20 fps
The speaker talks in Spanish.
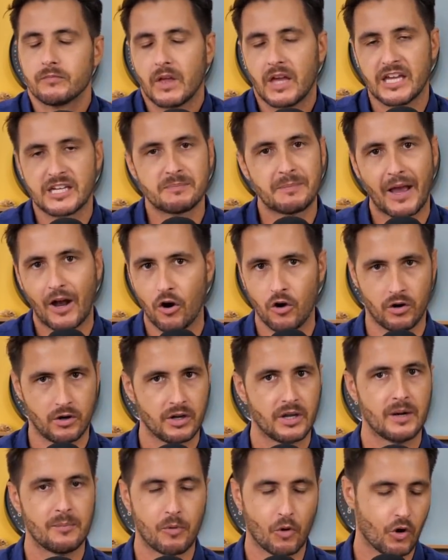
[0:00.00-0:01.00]
es mejor
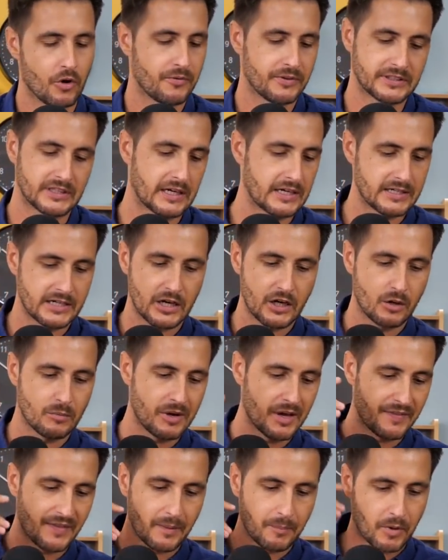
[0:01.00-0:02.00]
el Poco F3. ¿eh? No me voy
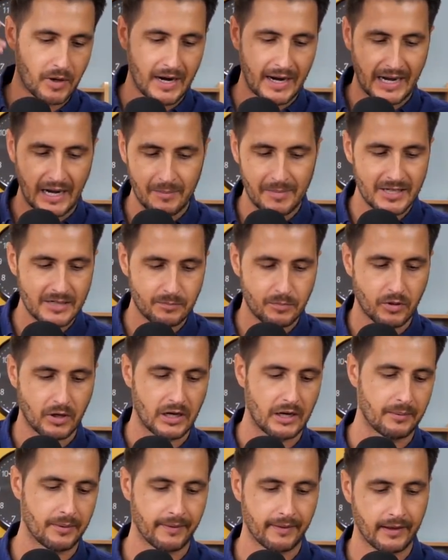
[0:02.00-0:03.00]
a andar por las ramas porque
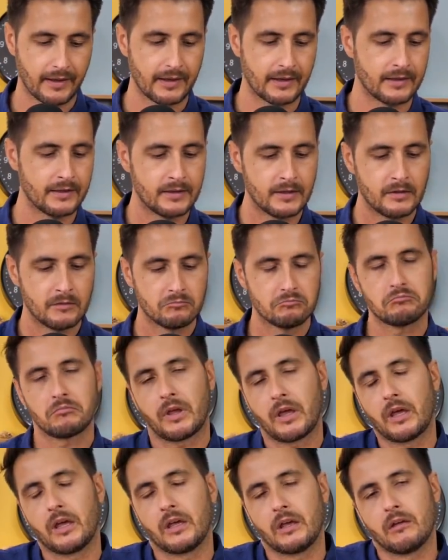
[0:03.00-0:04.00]
la verdad que,
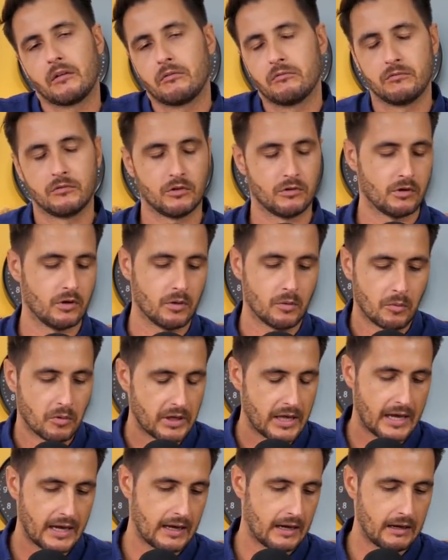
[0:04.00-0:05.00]
no voy
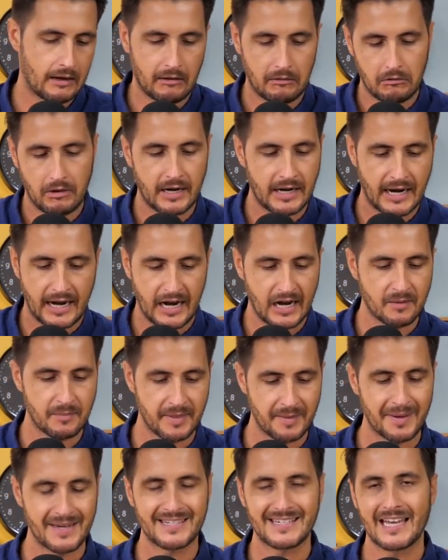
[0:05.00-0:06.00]
a alargarme
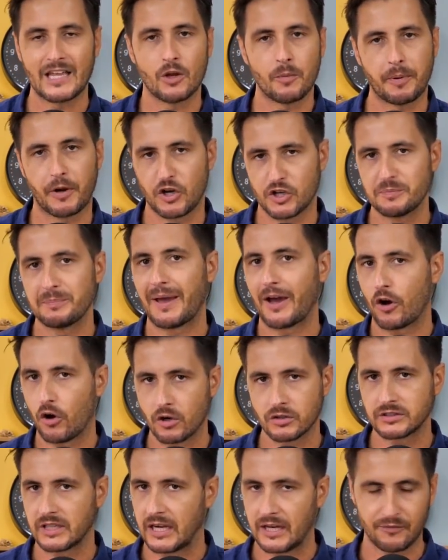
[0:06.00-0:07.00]
demasiado, pero es
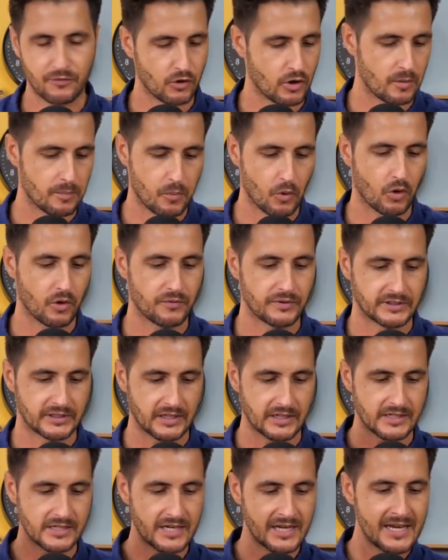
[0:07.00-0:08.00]
mejor teléfono el Poco
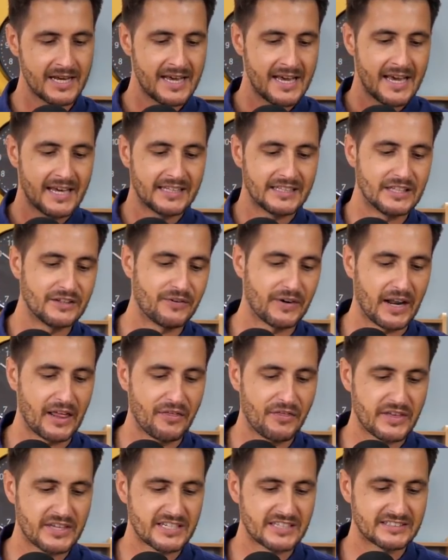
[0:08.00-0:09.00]
F3.
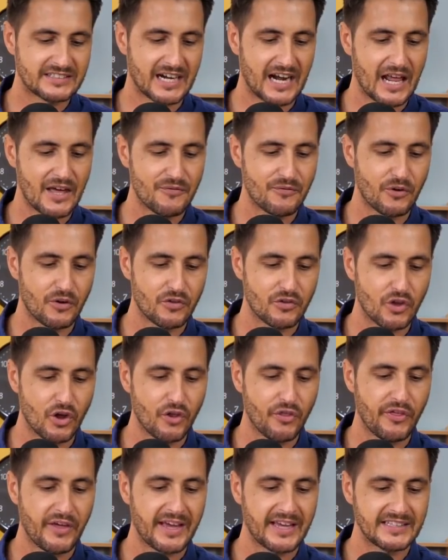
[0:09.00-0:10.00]
Diferencias entre el iPhone
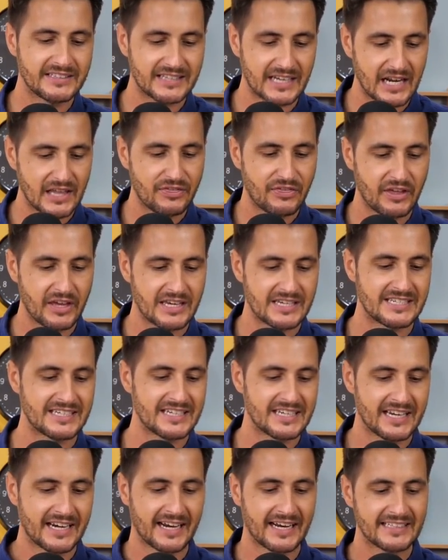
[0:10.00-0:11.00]
12 y 13.
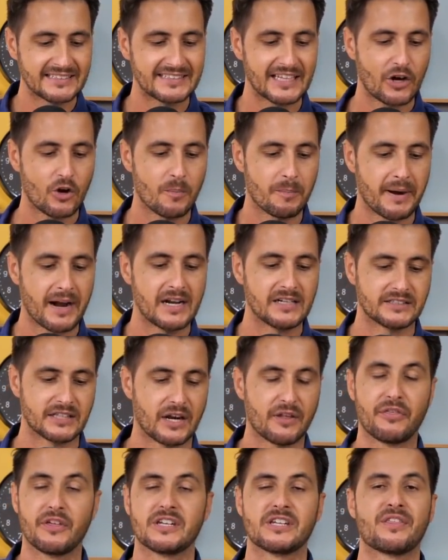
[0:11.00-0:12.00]
Si renta comprar el
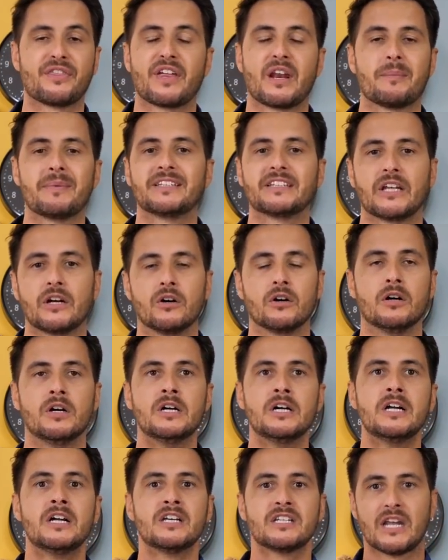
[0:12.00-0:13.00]
13, sinceramente no.
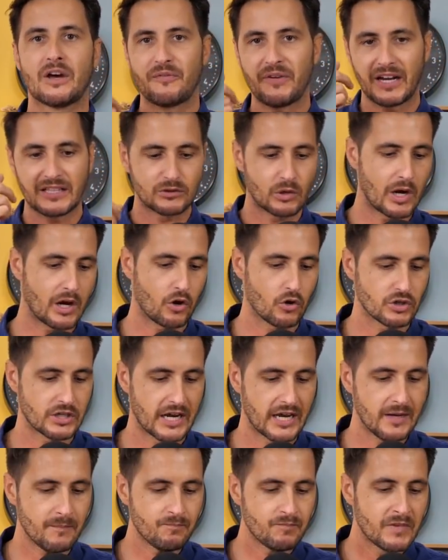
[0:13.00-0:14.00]
O sea, fíjate una
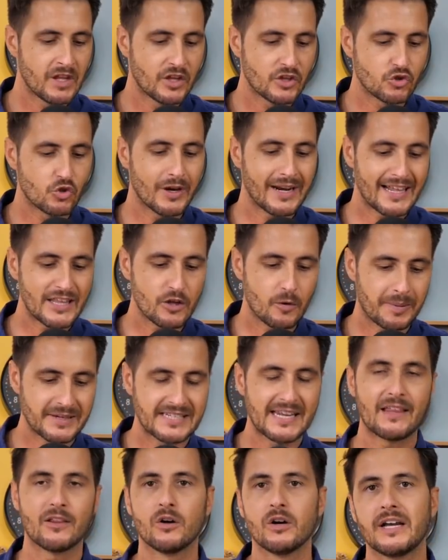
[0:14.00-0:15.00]
cosa, ¿eh? Yo el año
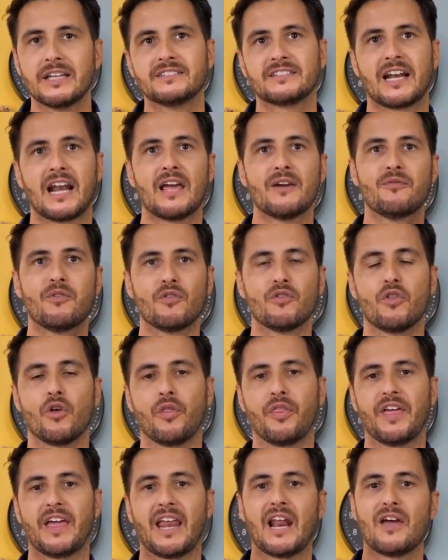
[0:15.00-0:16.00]
pasado, entre el iPhone
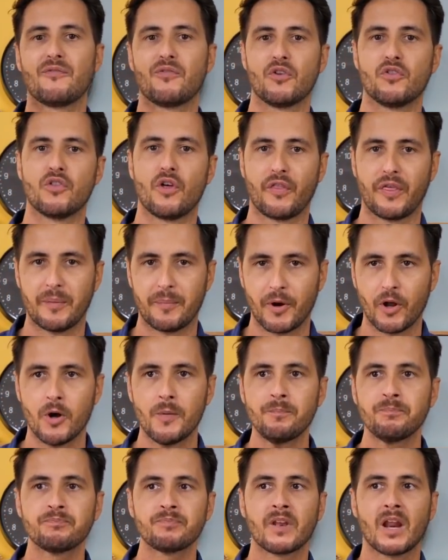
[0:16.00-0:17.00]
12 y el iPhone 12
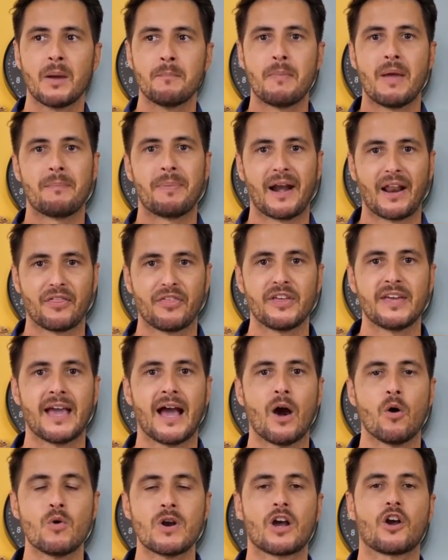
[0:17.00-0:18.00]
Pro, me parecía
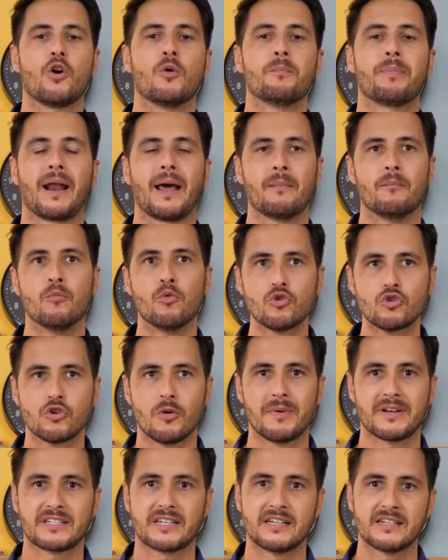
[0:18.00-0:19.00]
una compra mucho
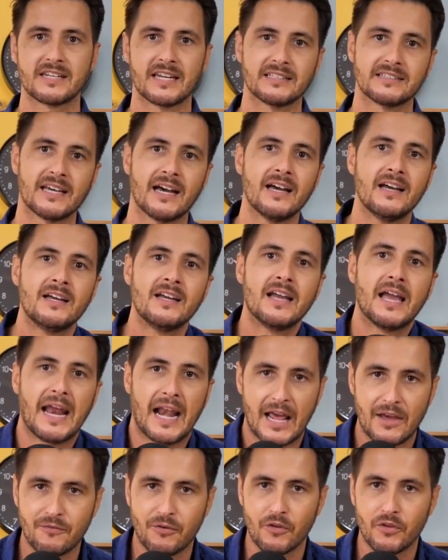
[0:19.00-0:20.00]
más sensata el
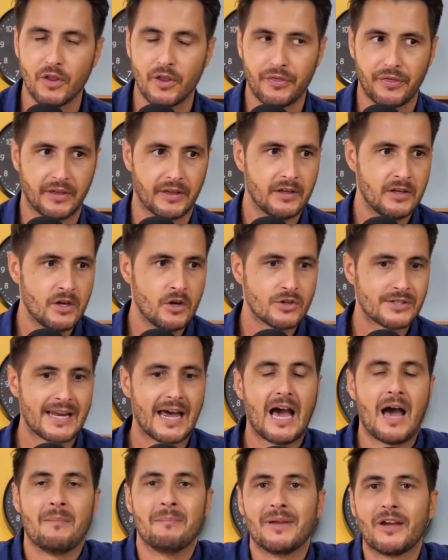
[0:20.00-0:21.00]
iPhone 12. O
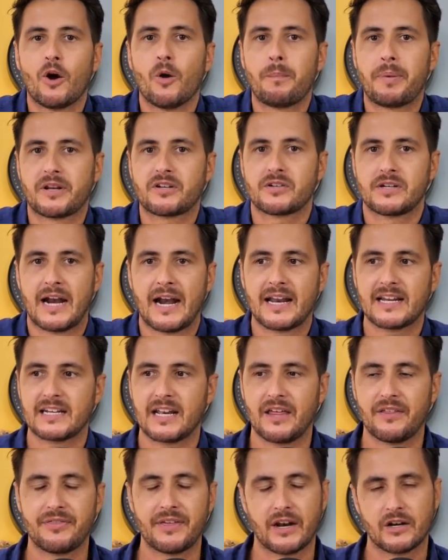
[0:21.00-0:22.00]
sea, amigos personales le
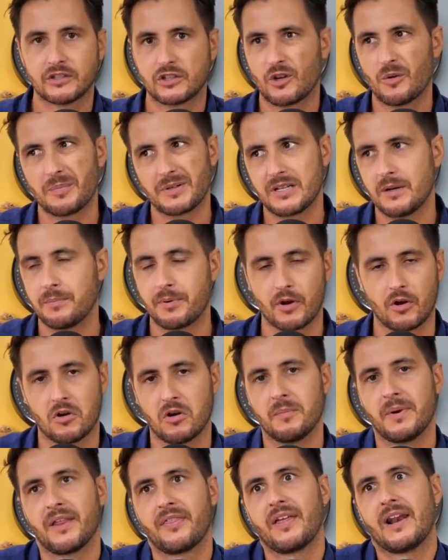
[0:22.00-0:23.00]
decía, no te compres el Pro, no
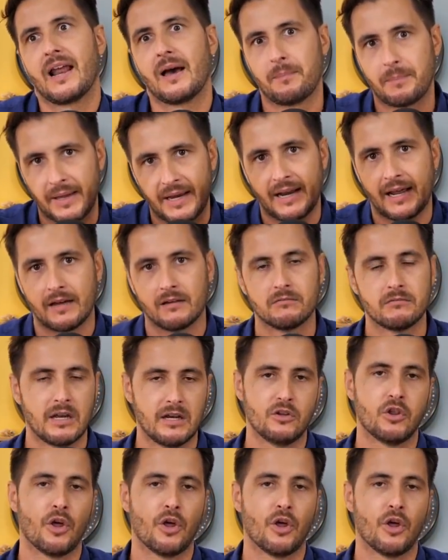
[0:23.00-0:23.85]
merece la pena. El